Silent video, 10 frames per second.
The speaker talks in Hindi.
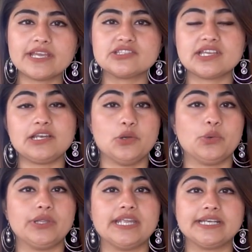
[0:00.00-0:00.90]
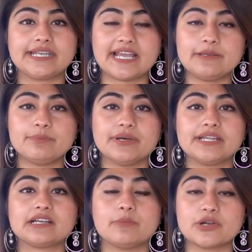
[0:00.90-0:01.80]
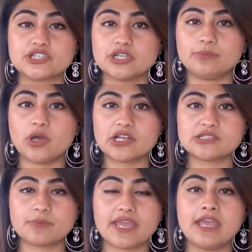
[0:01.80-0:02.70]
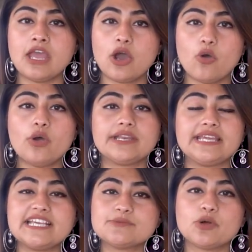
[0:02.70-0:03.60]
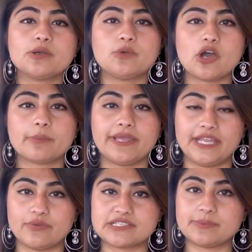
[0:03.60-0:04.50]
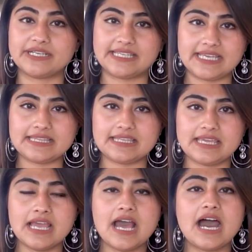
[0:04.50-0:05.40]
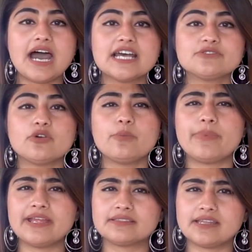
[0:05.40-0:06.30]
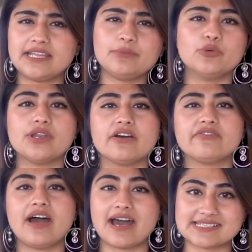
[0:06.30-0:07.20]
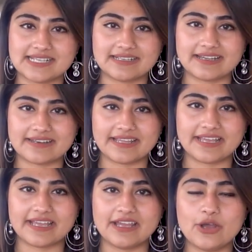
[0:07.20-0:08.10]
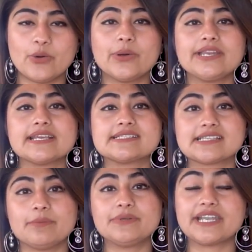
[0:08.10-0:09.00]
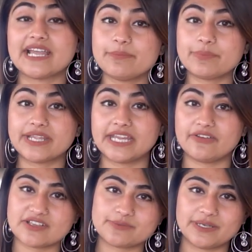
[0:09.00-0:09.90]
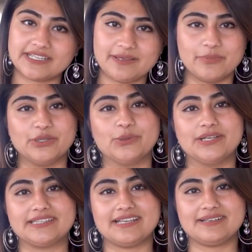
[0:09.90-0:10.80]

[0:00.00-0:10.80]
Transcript: में जिन लोगों ने टाइम पर कमर्शियल प्लॉट्स में और ई स्पॉट ब्लॉक में इन्वेस्टमेंट की थी आज वो बेहतरीन मुनाफा हासिल कर रहे हैं और ये सब टाइम पर इन्वेस्टमेंट की बदौलत